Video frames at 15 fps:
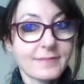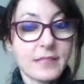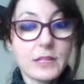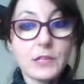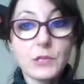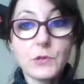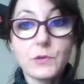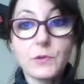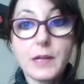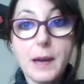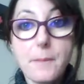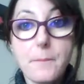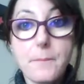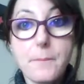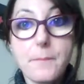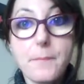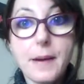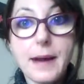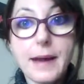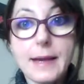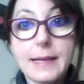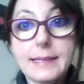et on n'a
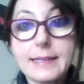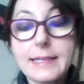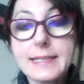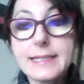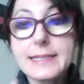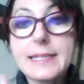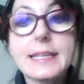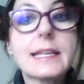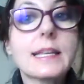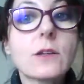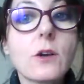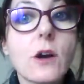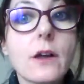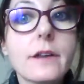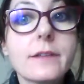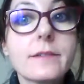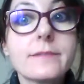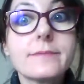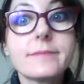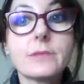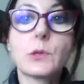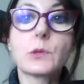pas de silicone.
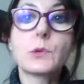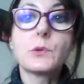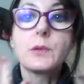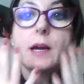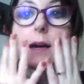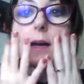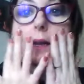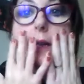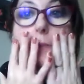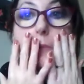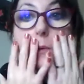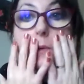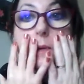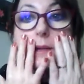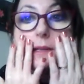Donc on aura la peau